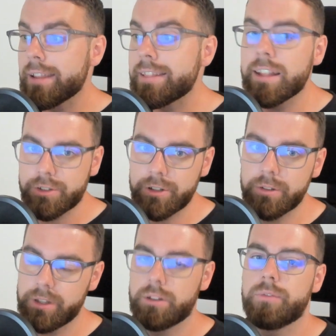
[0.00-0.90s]
dlaczego
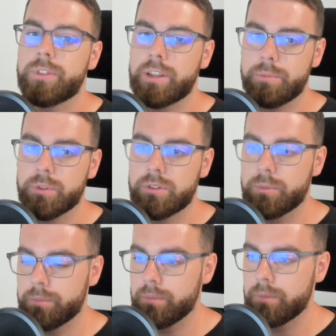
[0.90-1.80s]
ten kod w taki
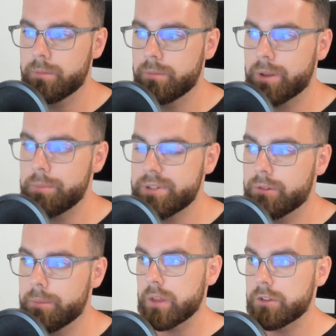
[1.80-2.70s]
sposób napisałem.